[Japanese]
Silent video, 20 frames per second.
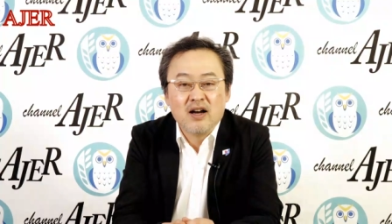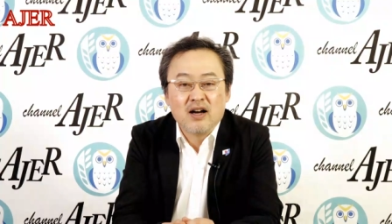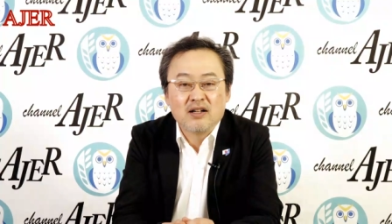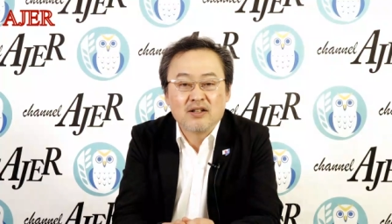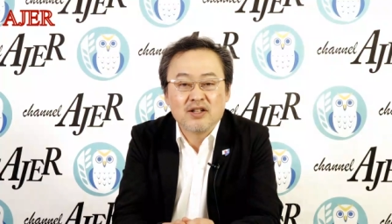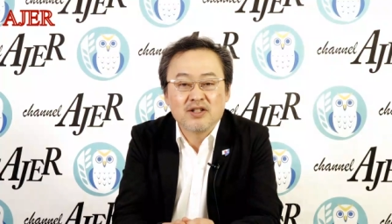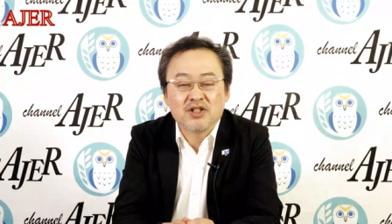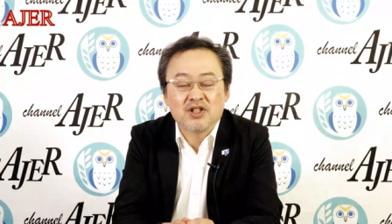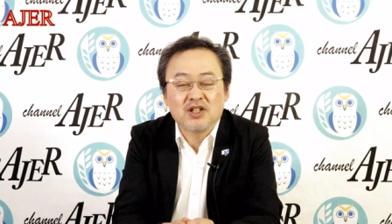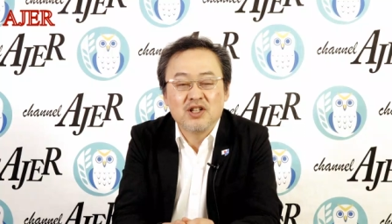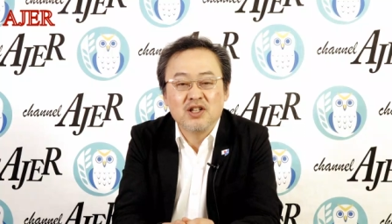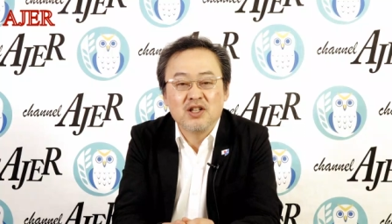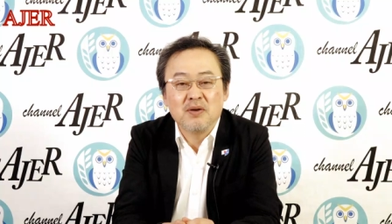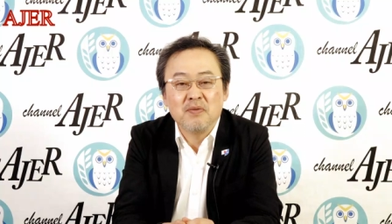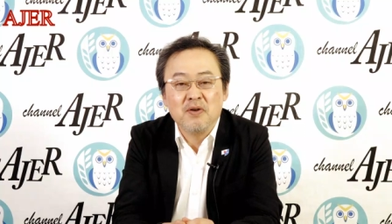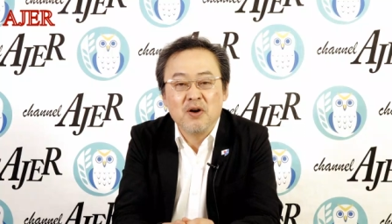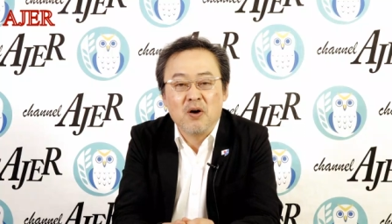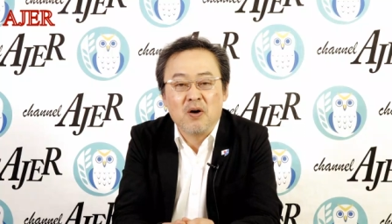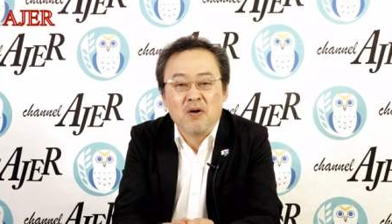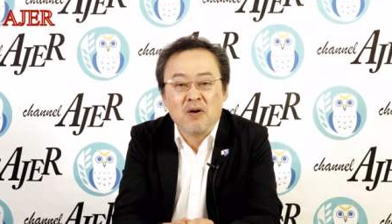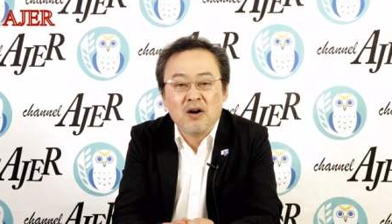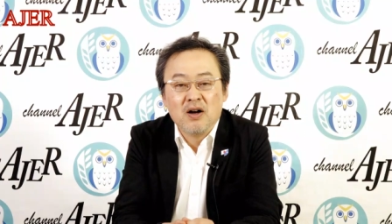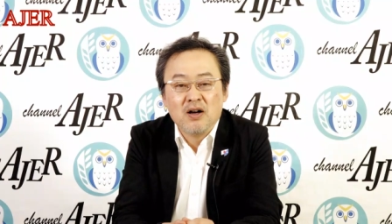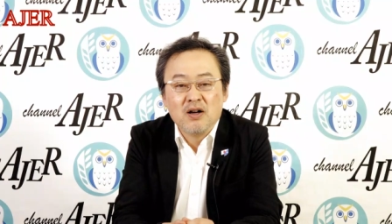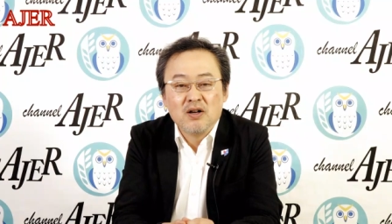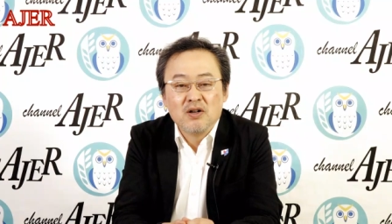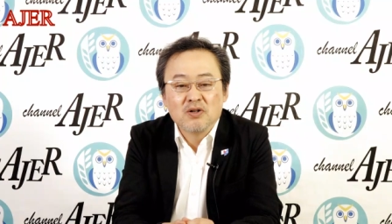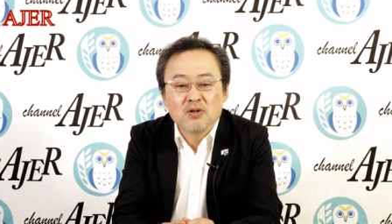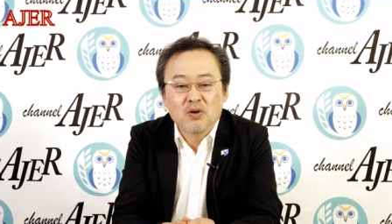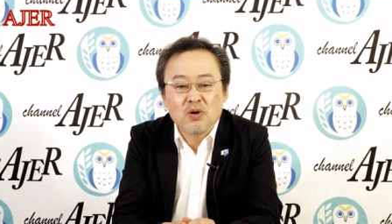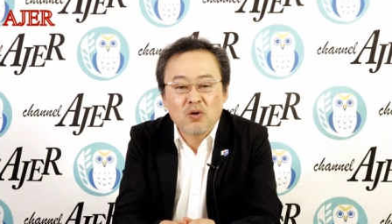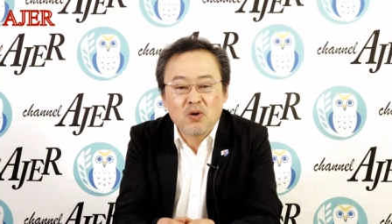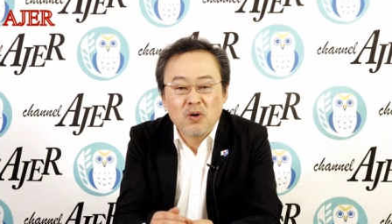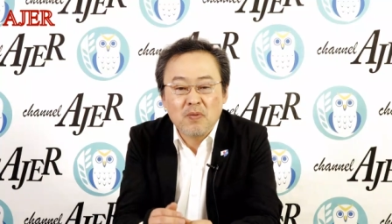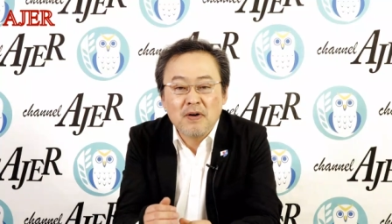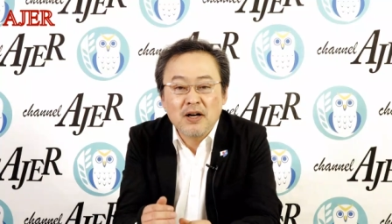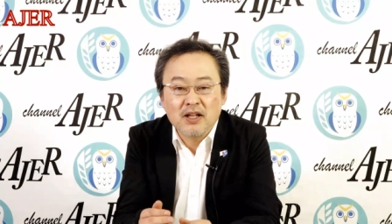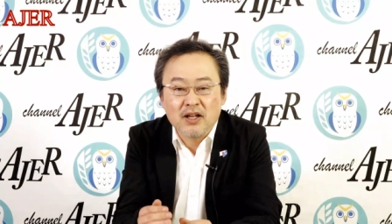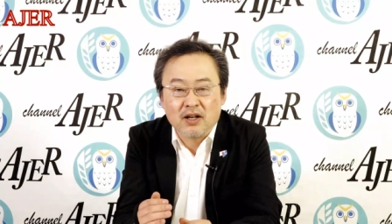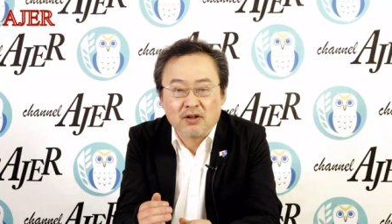話聞いてみよう。そ
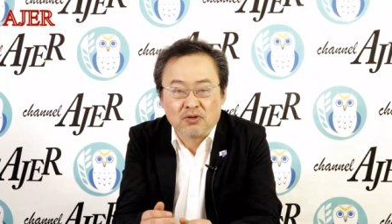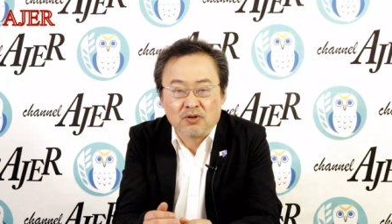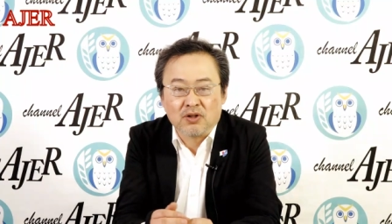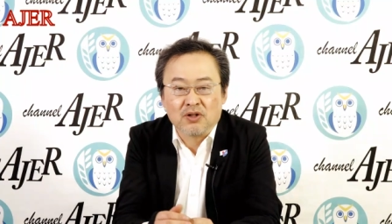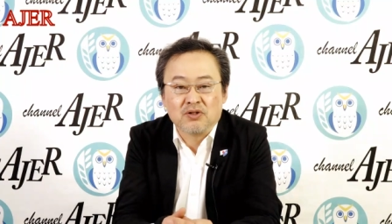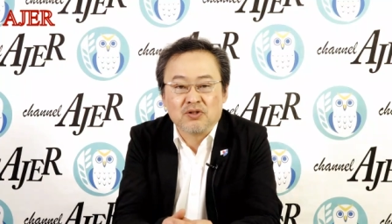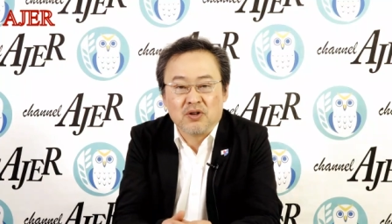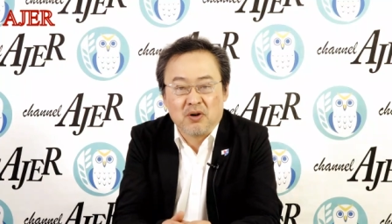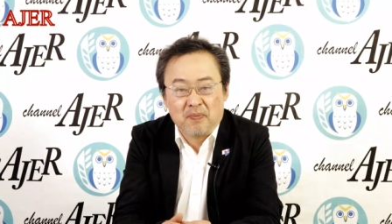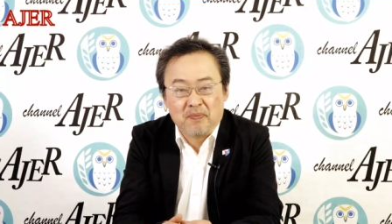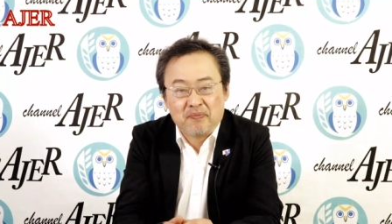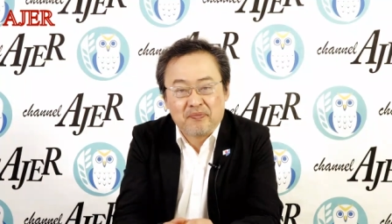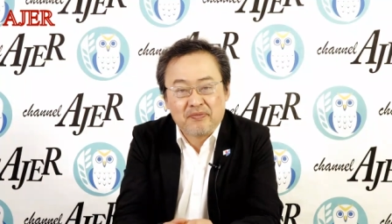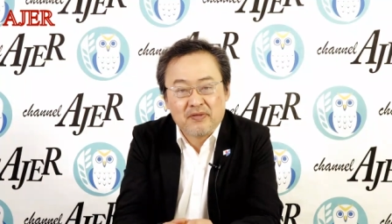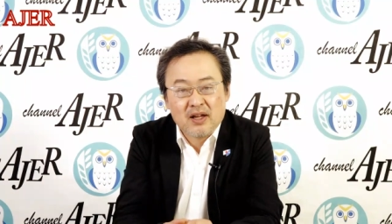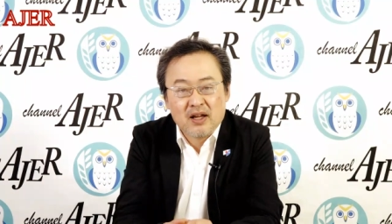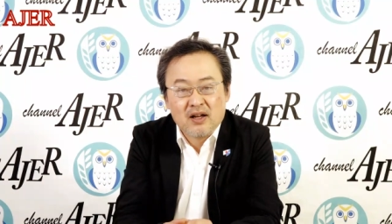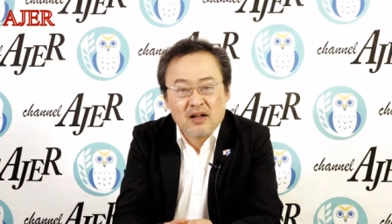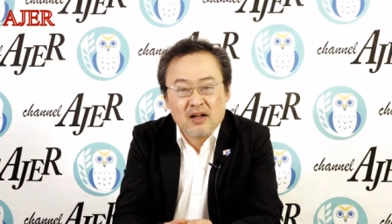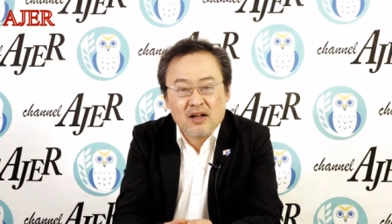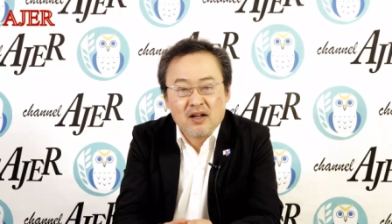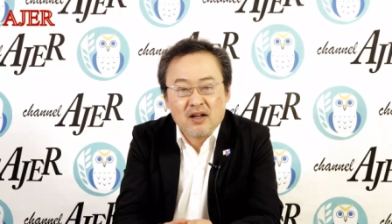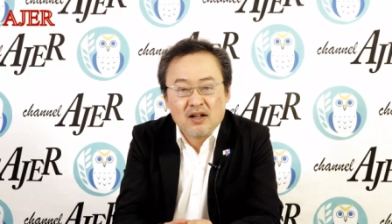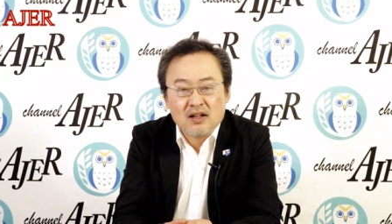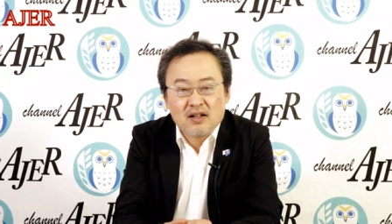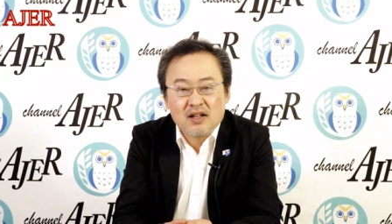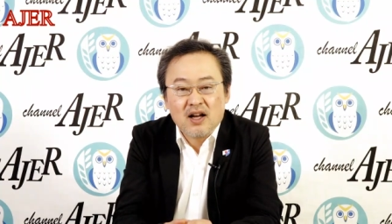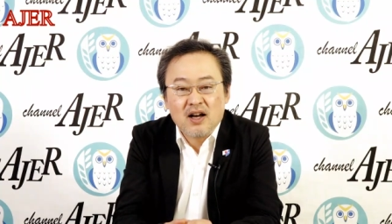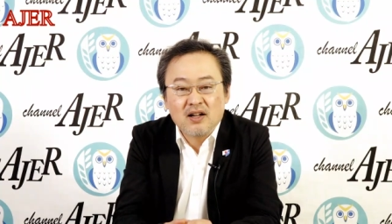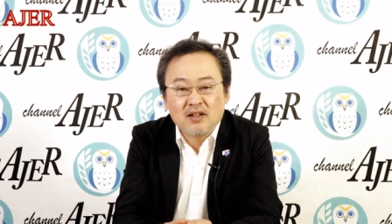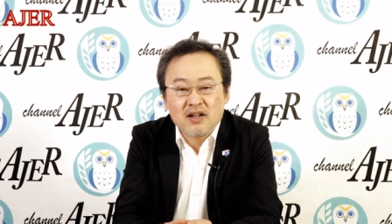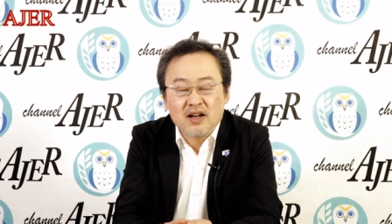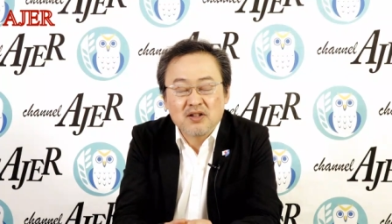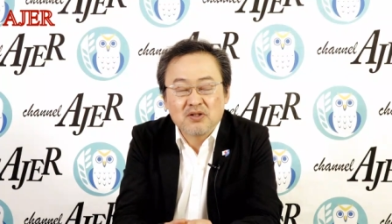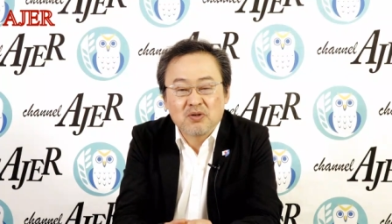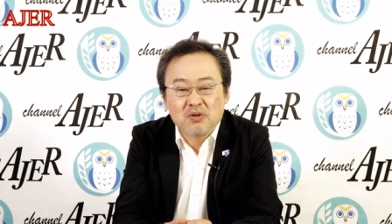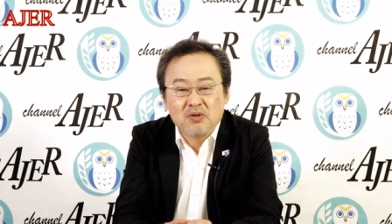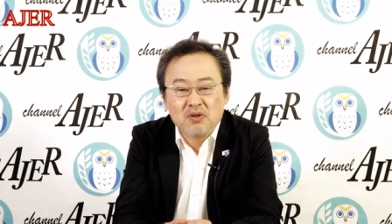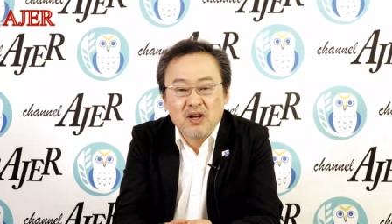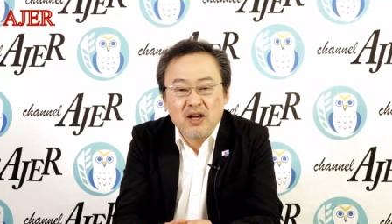こまで行くんですよ。ただ
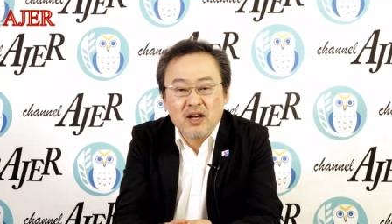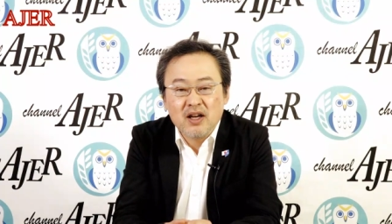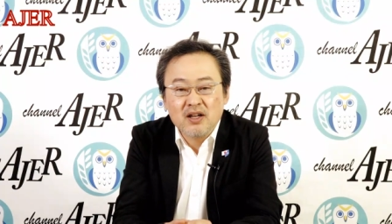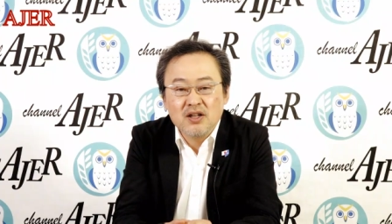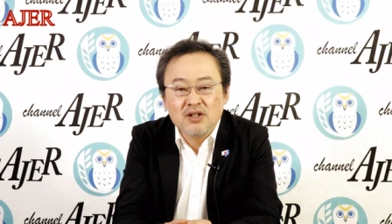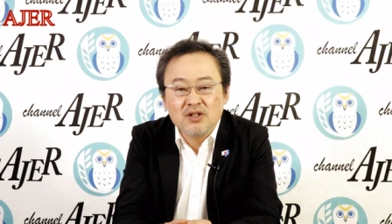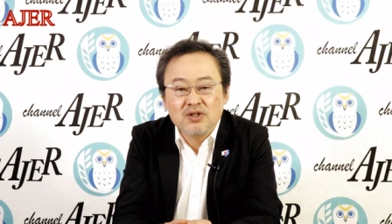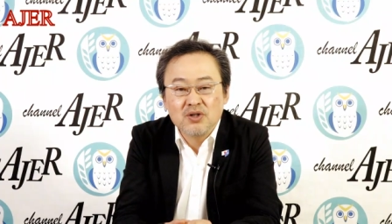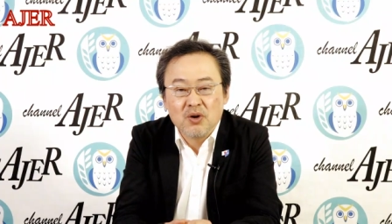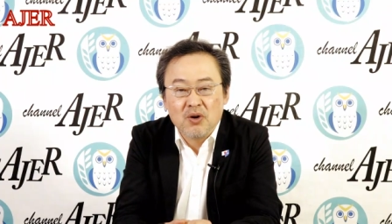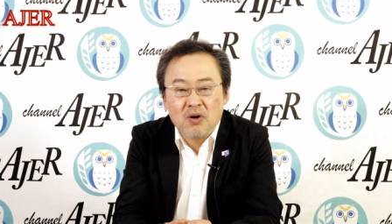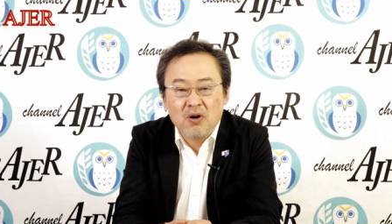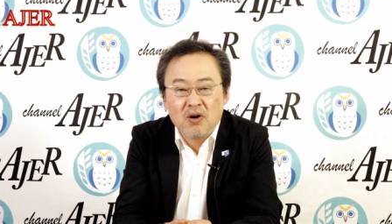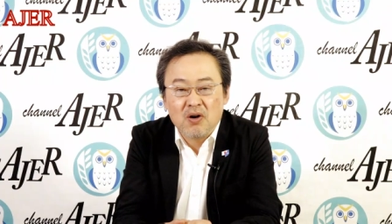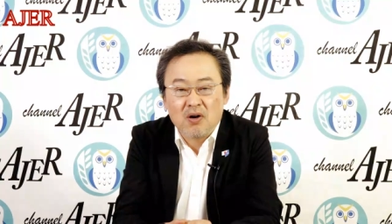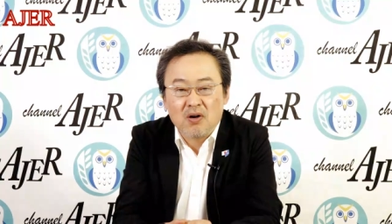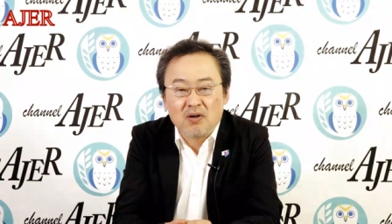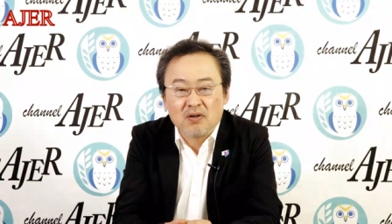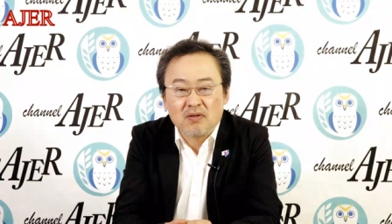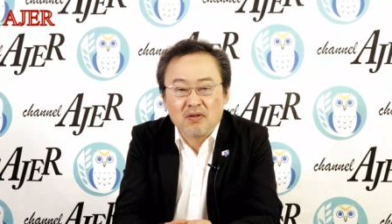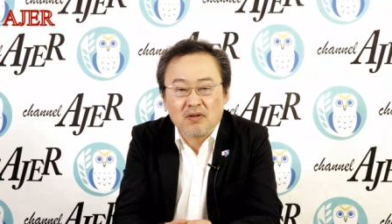それ以上